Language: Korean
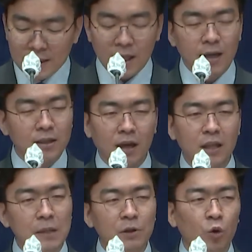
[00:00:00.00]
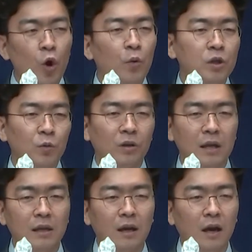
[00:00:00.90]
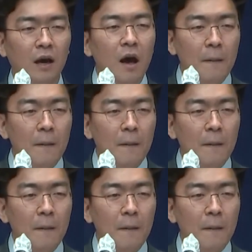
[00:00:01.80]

생체 리듬을 돌보지 못하니까